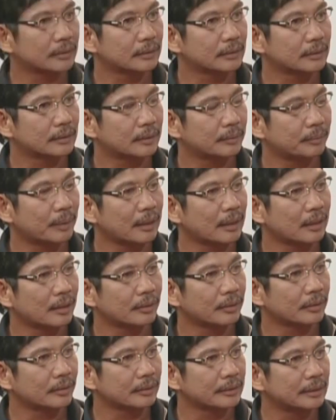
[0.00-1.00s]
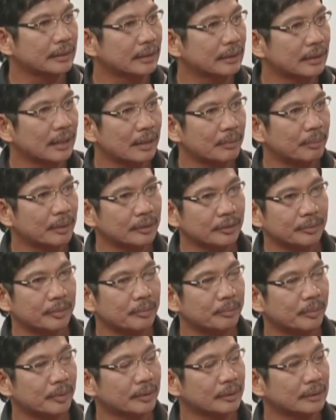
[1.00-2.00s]
sa pananaw ko, hindi na dapat
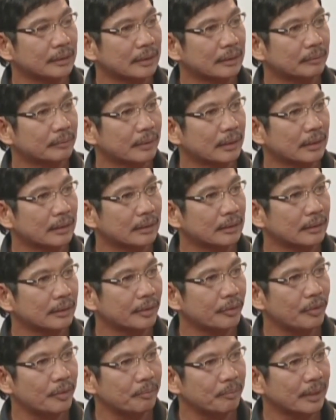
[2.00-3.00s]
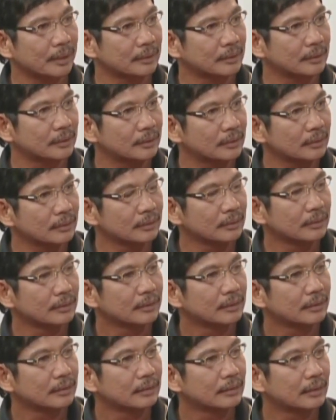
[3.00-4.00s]
umimport ng mga equipments
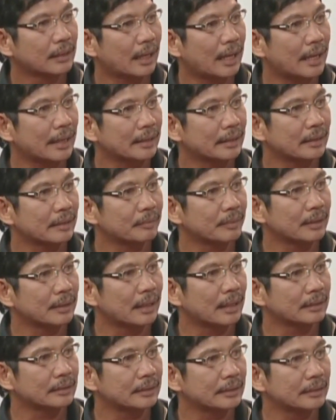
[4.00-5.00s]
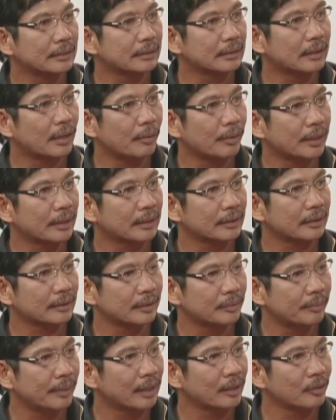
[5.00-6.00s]
na kaya naman nating gawin at
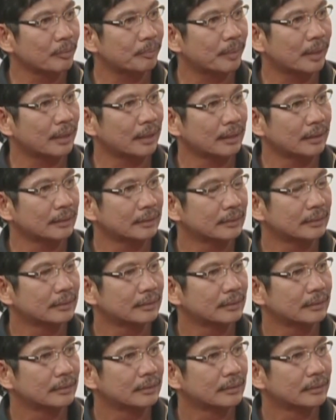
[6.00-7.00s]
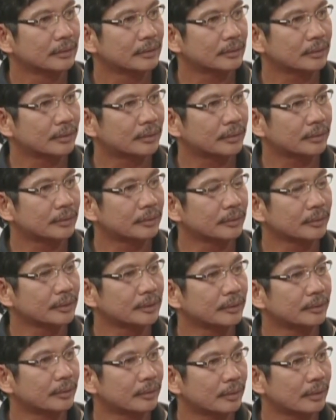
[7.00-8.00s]
i-develop pa. So, yun
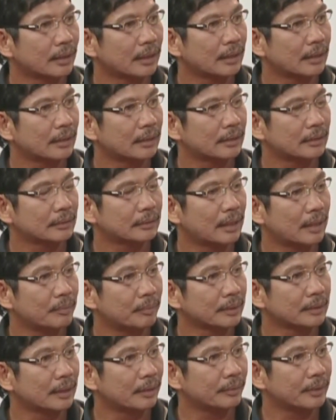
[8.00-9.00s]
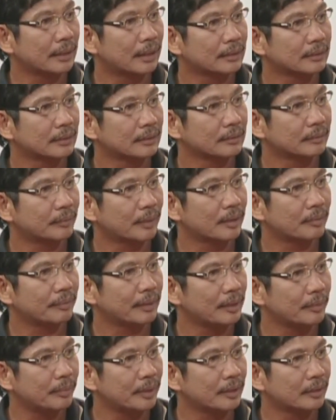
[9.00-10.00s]
siguro ang uh, dapat gawin natin, mga mm-hmm.
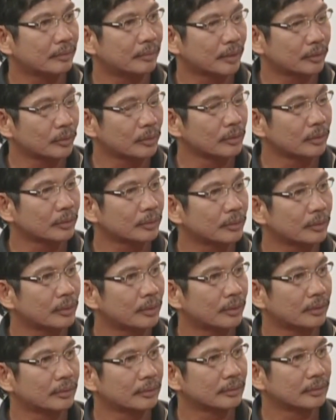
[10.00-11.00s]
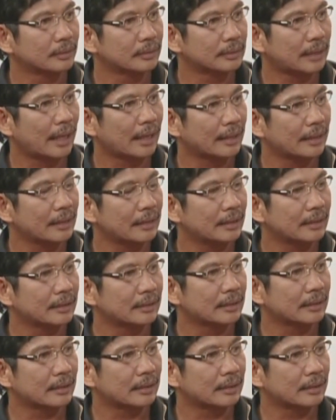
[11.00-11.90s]
Pilipino, magtulong-tulong, hmm. tangkilig